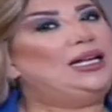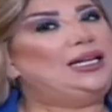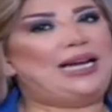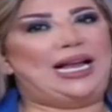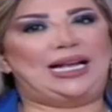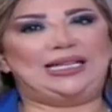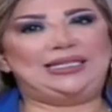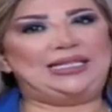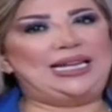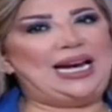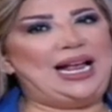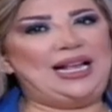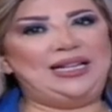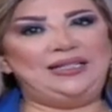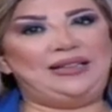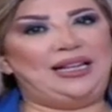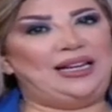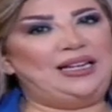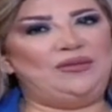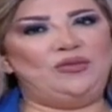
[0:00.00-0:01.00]
عذراء
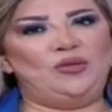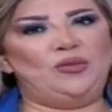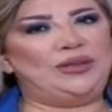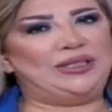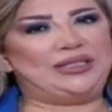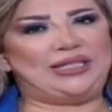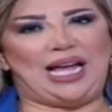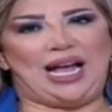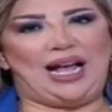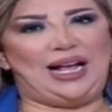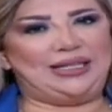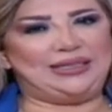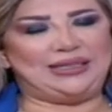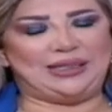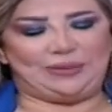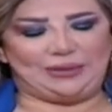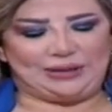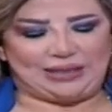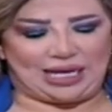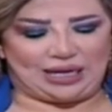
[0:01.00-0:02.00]
انت اللي مو مرتاح
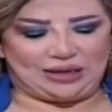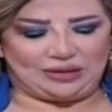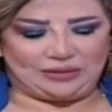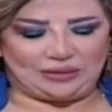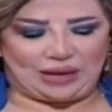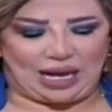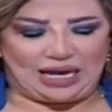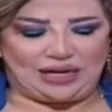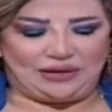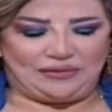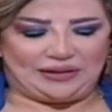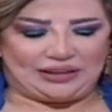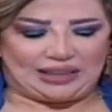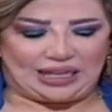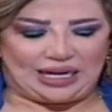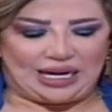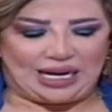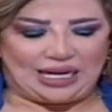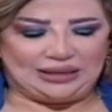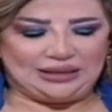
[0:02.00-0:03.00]
اذا بدك هاي
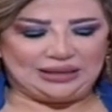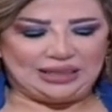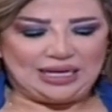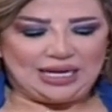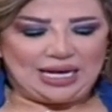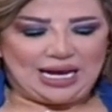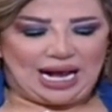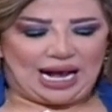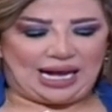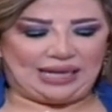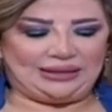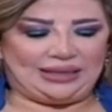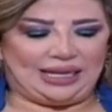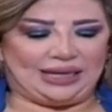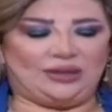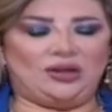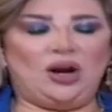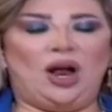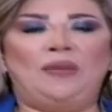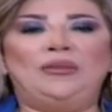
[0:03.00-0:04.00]
الفترات
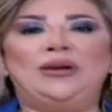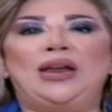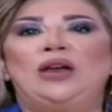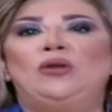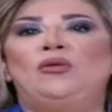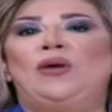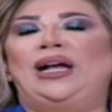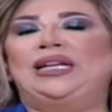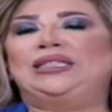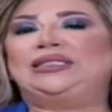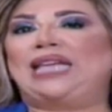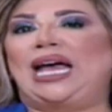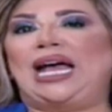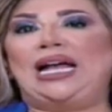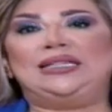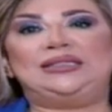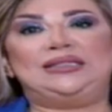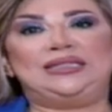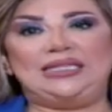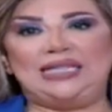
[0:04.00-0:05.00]
عندك نوع من انواع
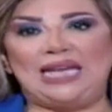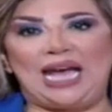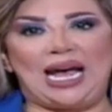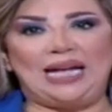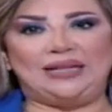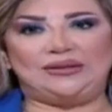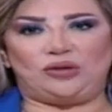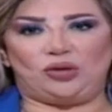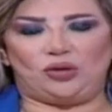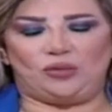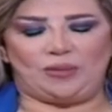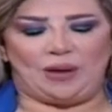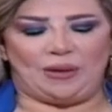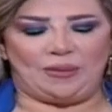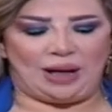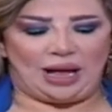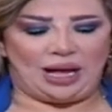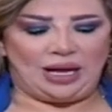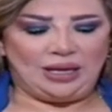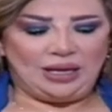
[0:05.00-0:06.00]
التحديات
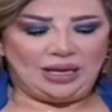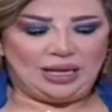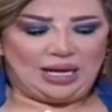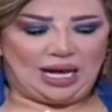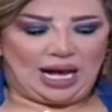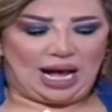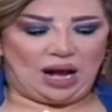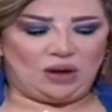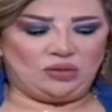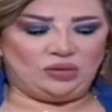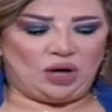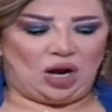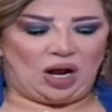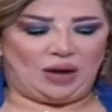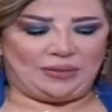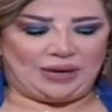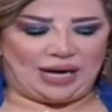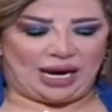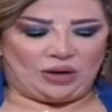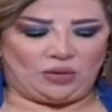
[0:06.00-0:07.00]
ربما او نوع
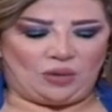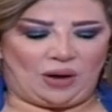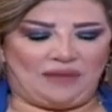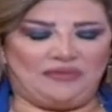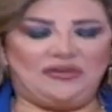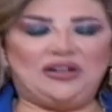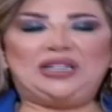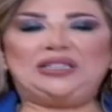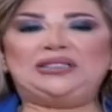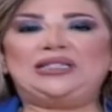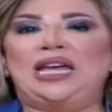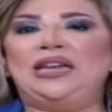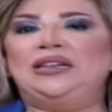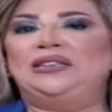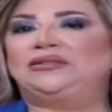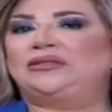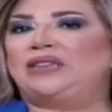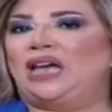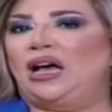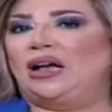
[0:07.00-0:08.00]
من انواع فقدان
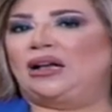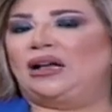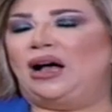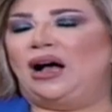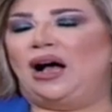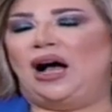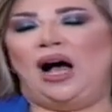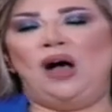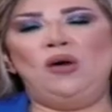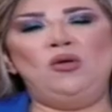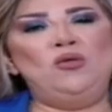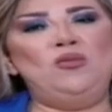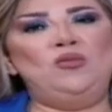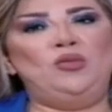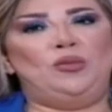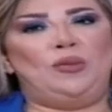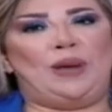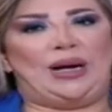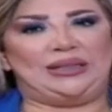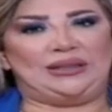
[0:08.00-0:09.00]
الطاقه او
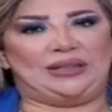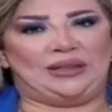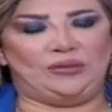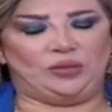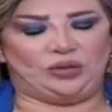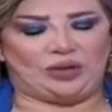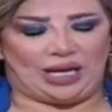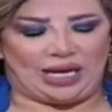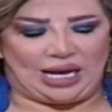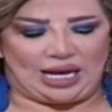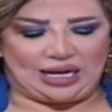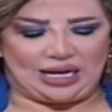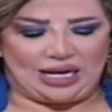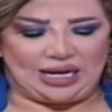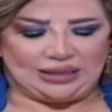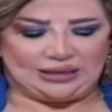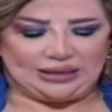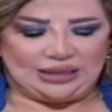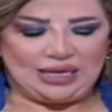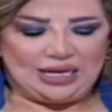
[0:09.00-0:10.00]
بعض
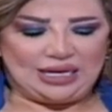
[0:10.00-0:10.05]
المضايقات